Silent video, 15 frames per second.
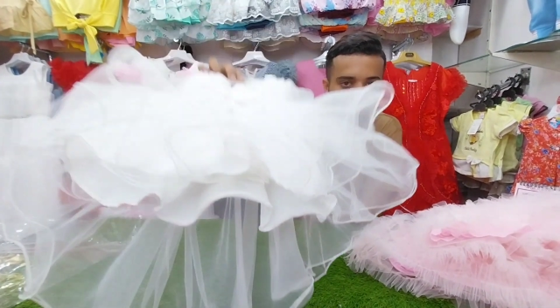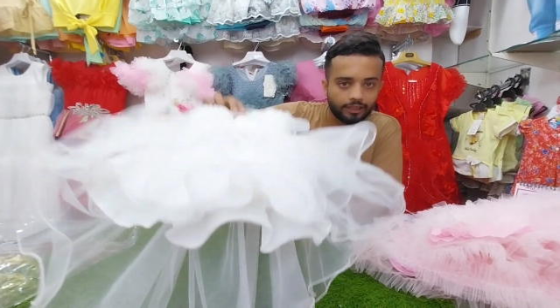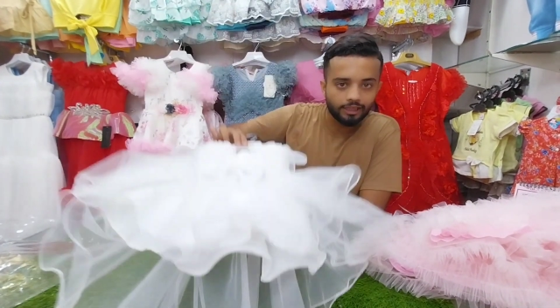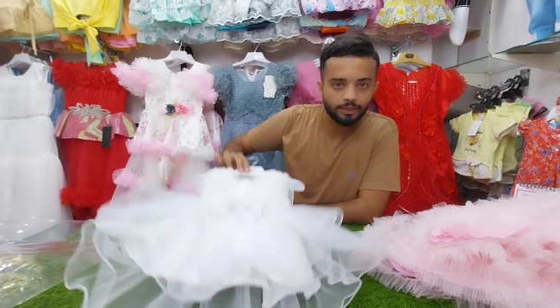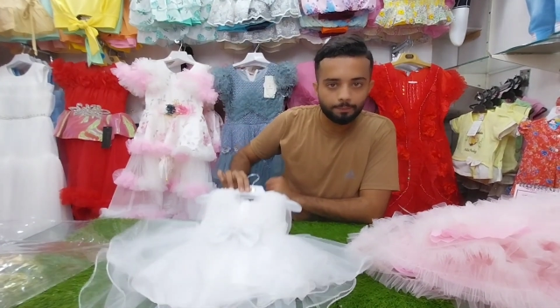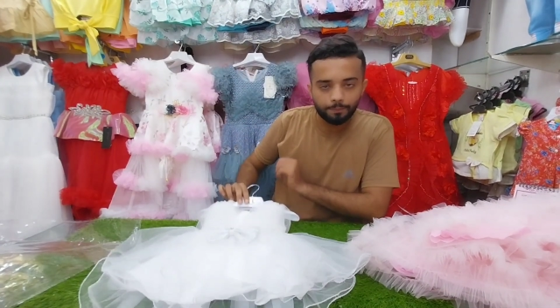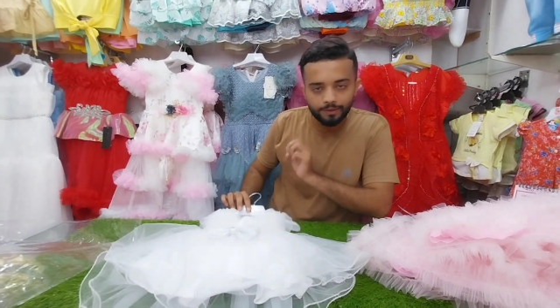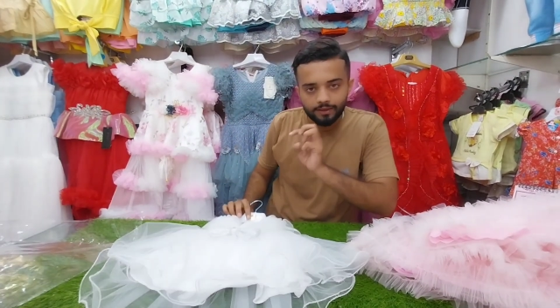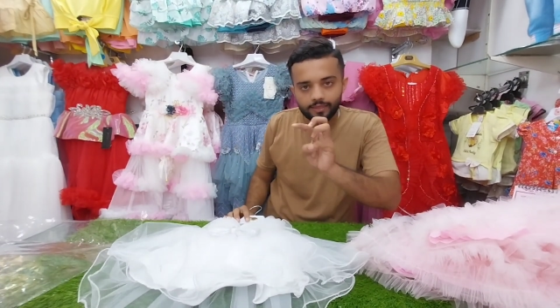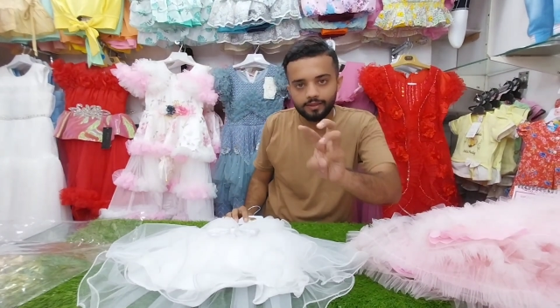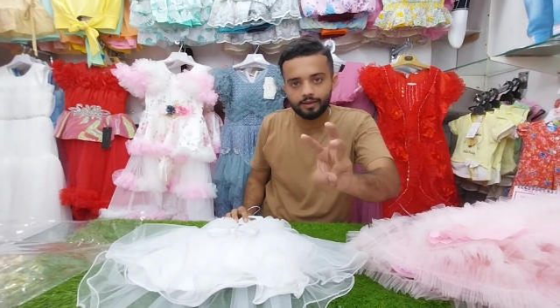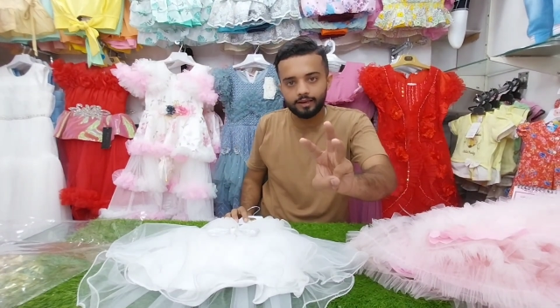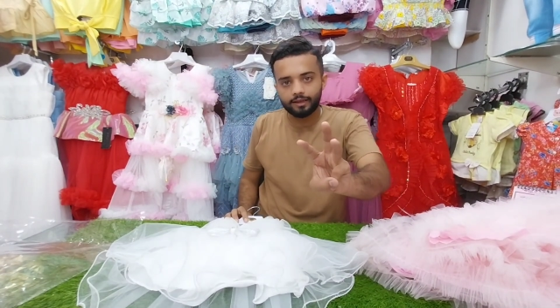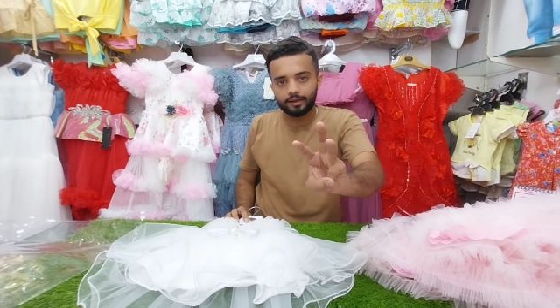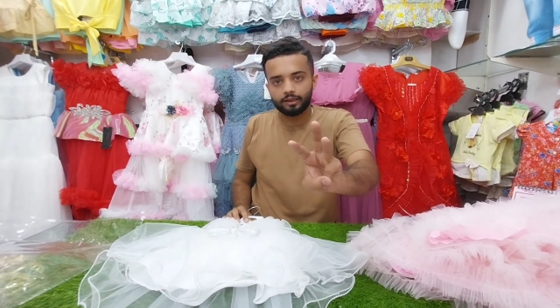तीन पीस ही
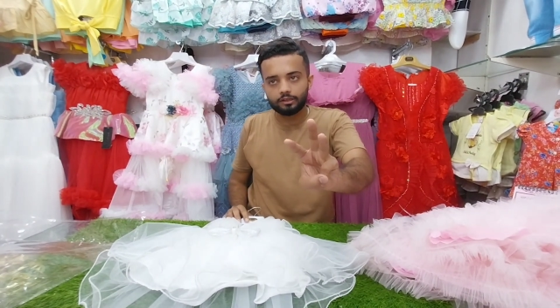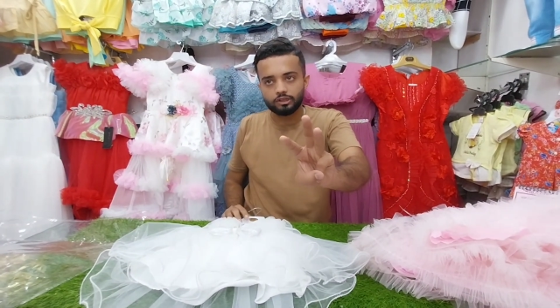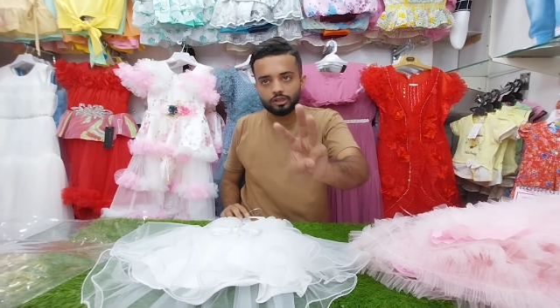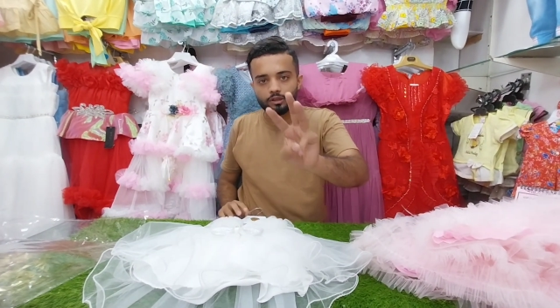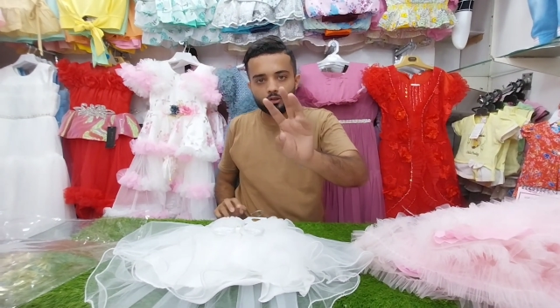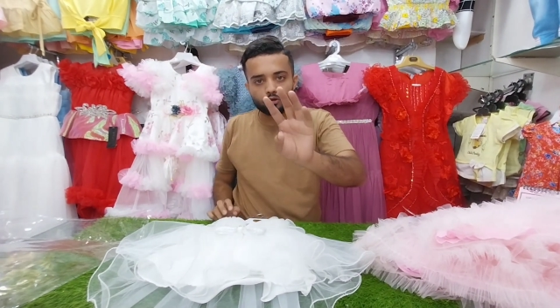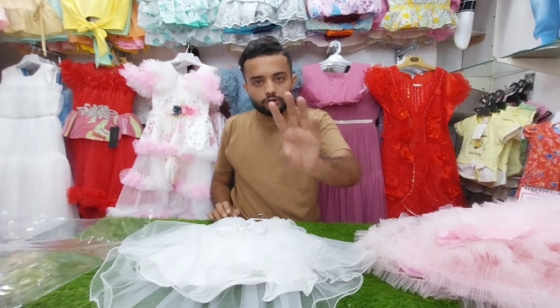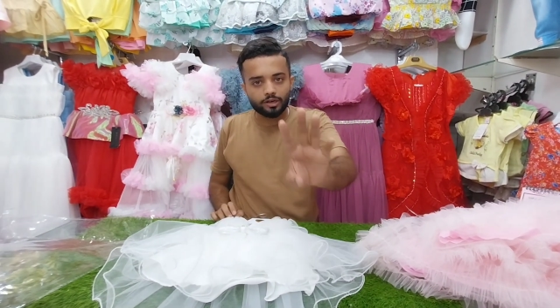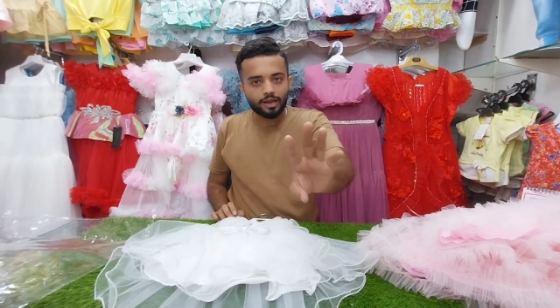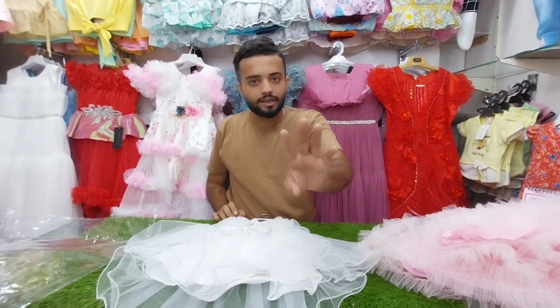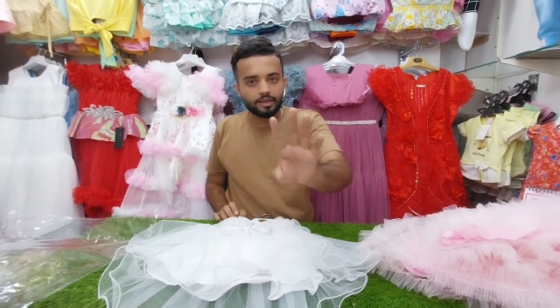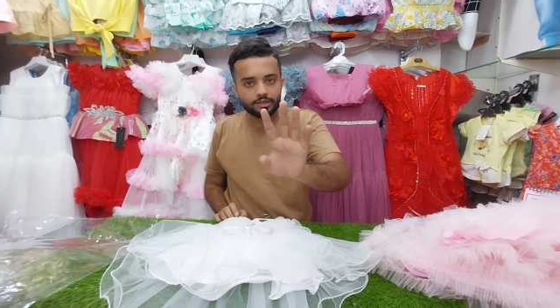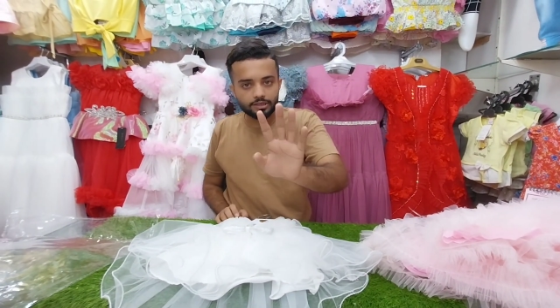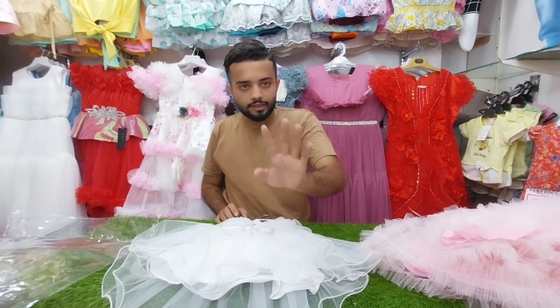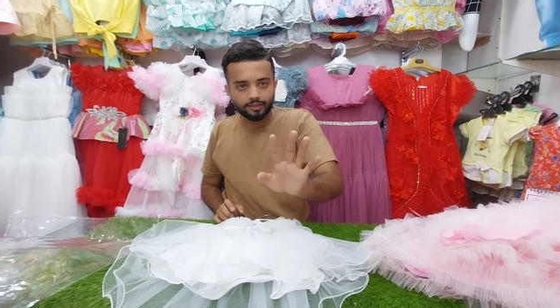रह गए जिसको
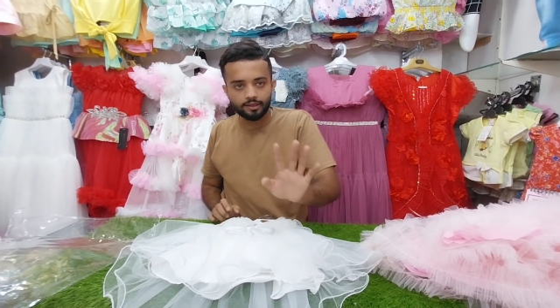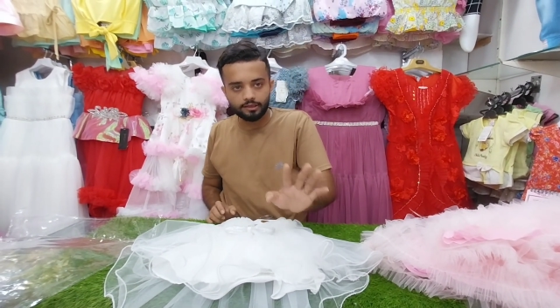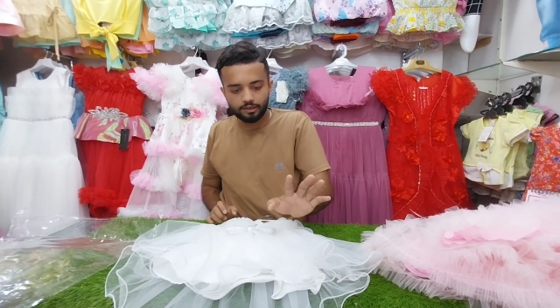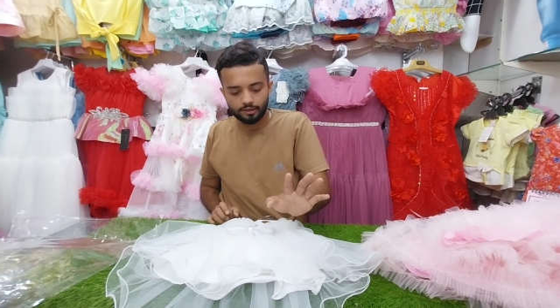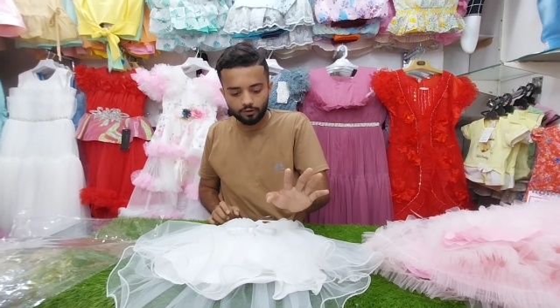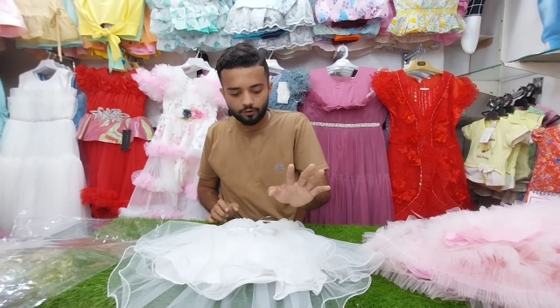चाहिए जल्द से जल्द